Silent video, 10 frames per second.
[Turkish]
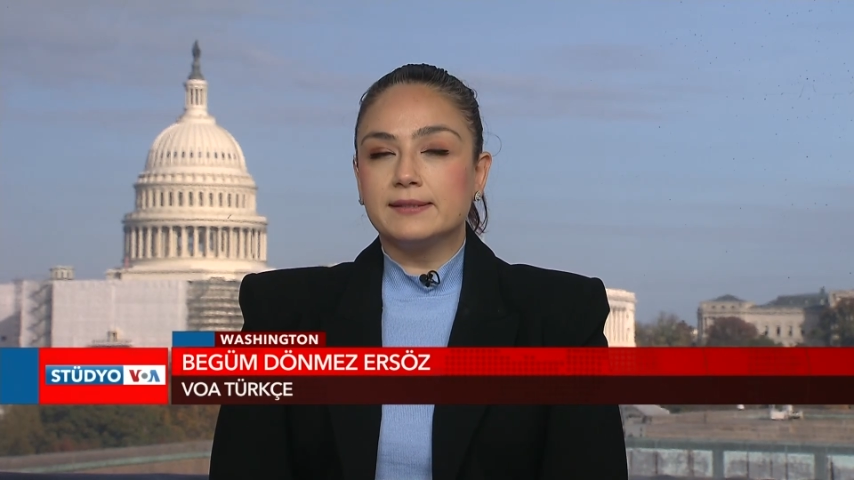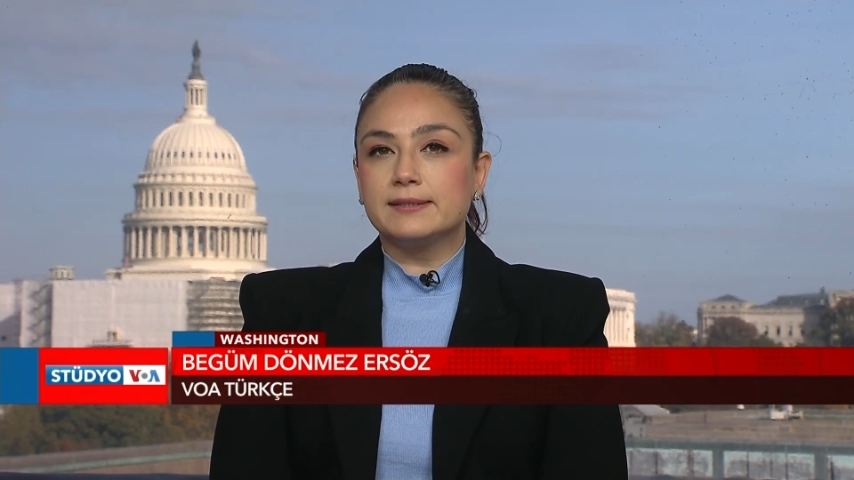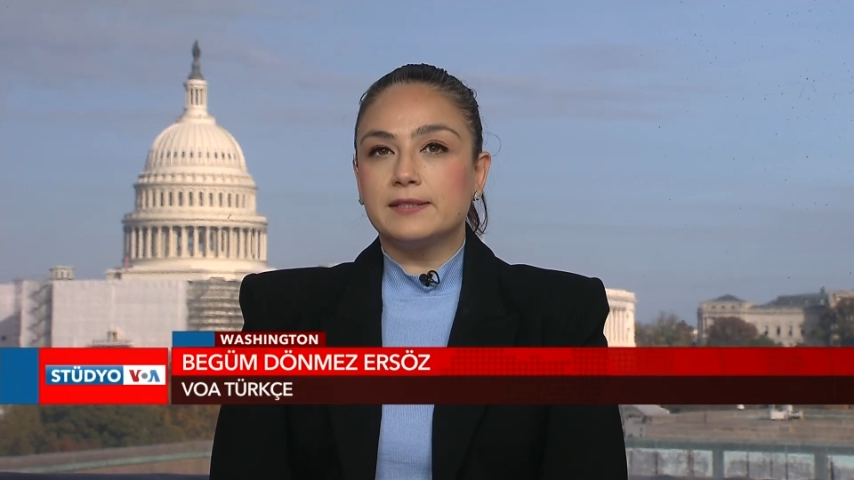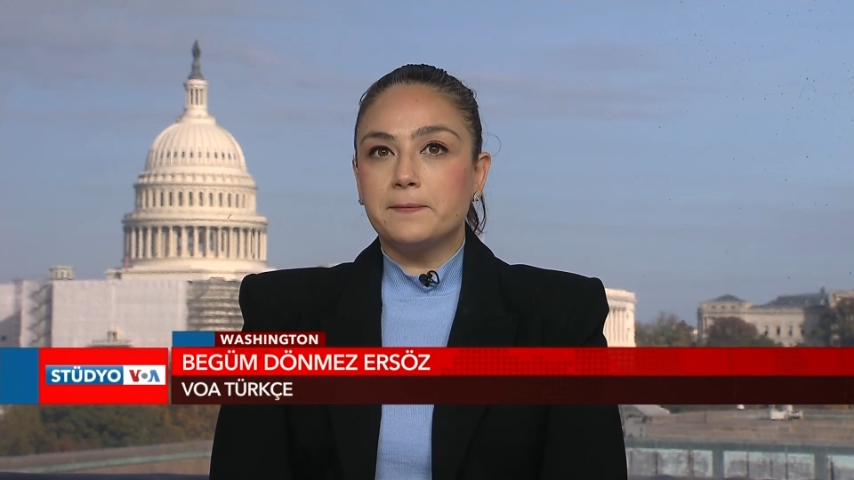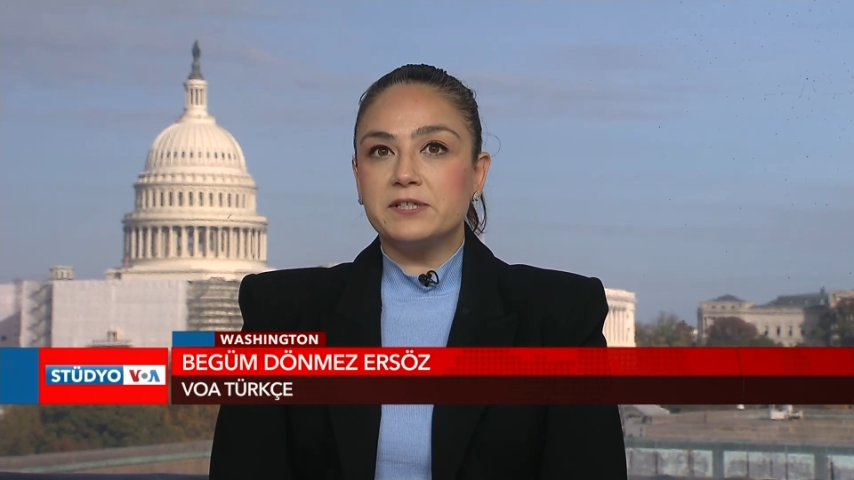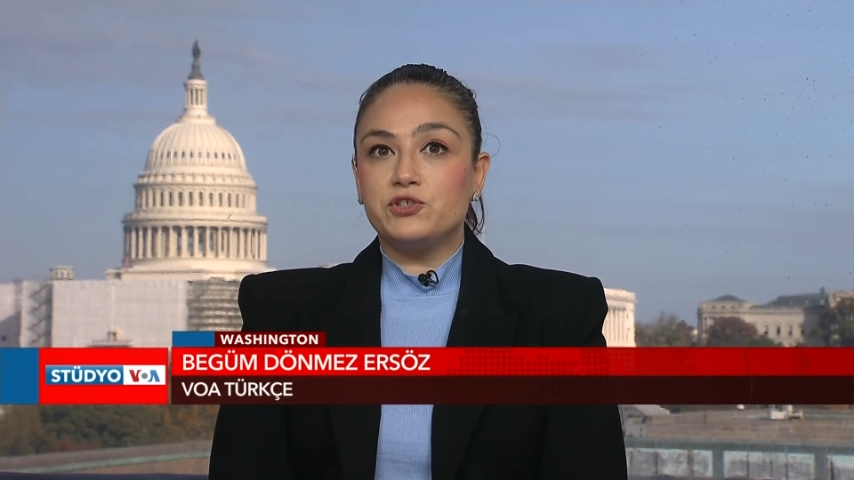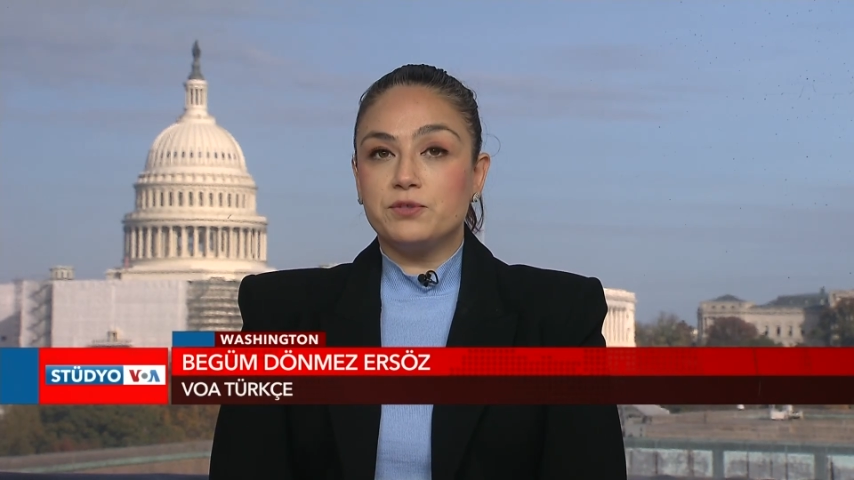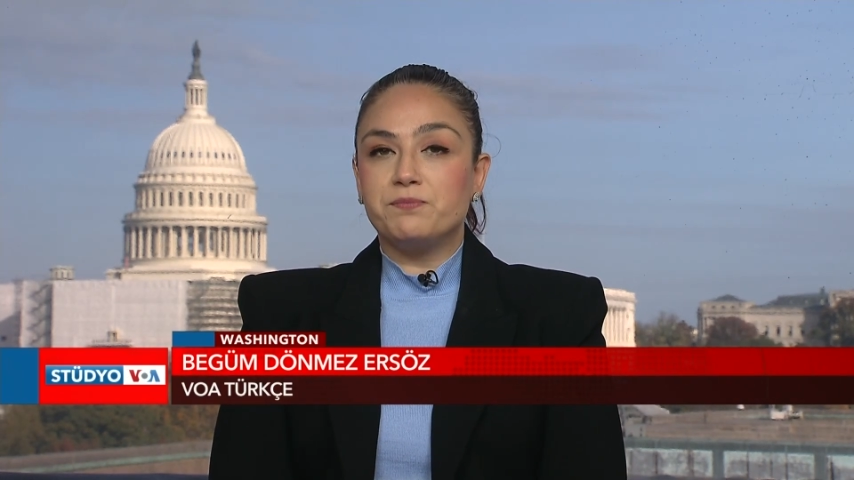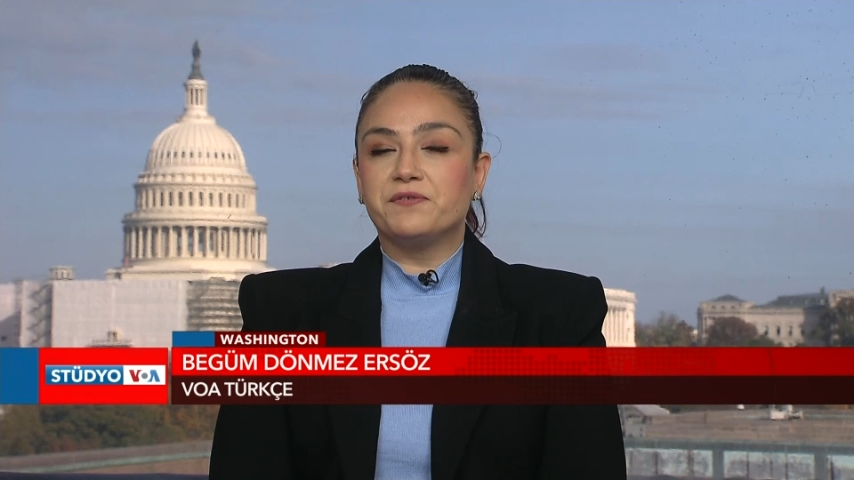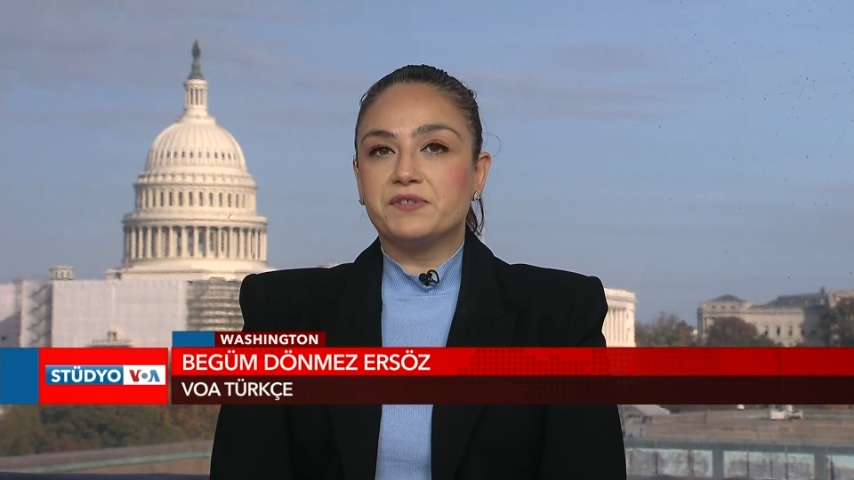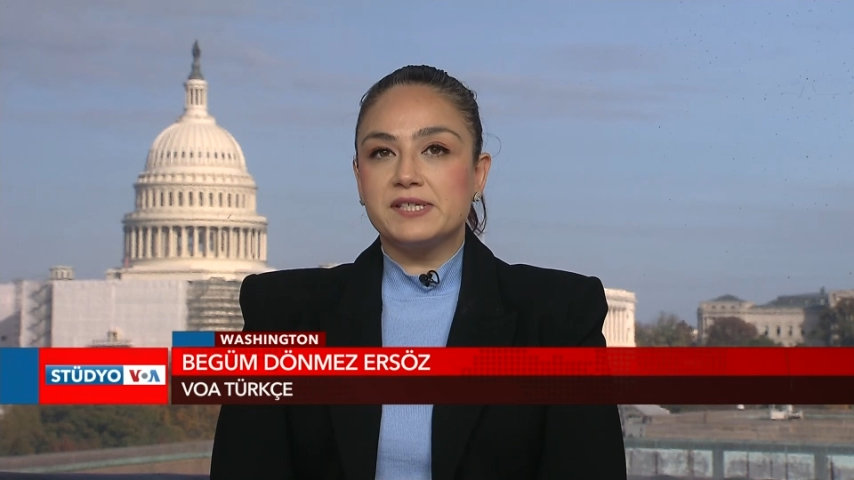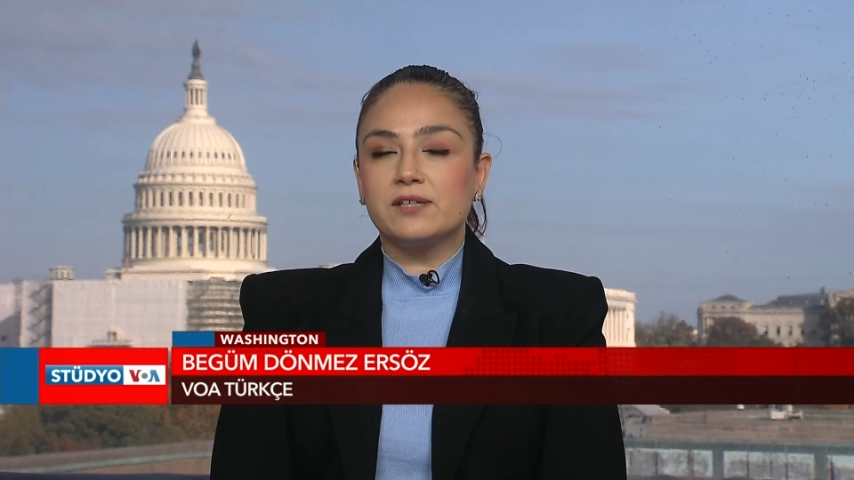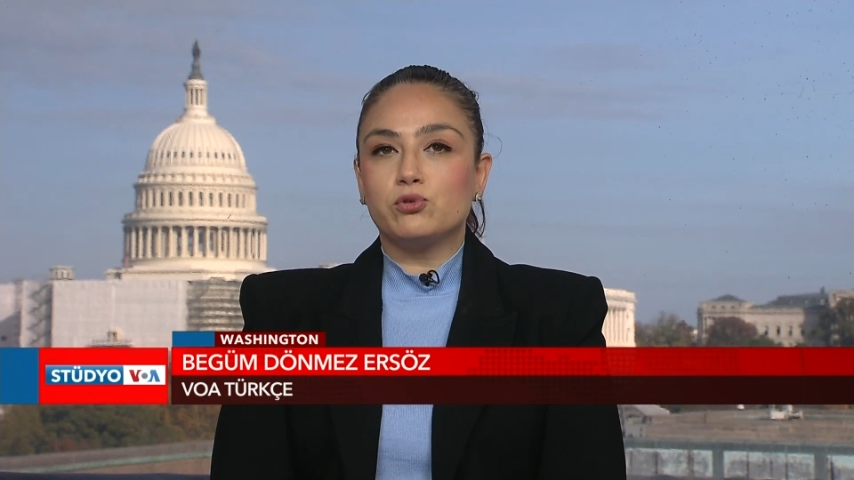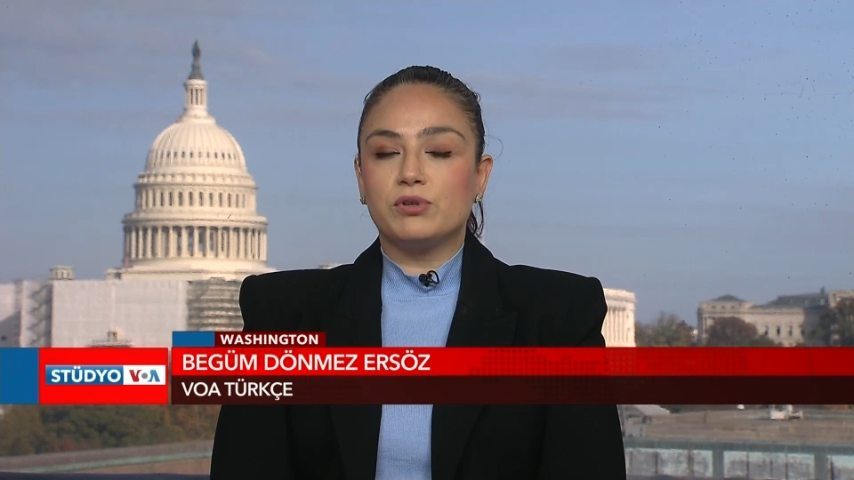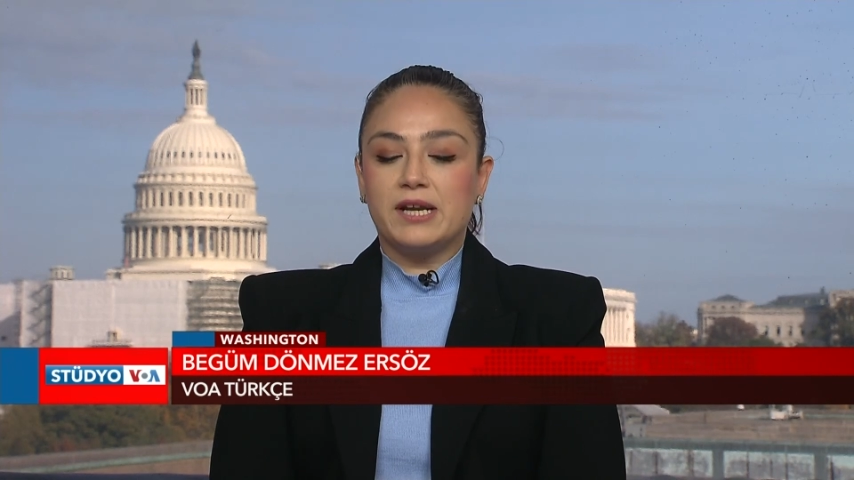kanıtlamak için bir fırsat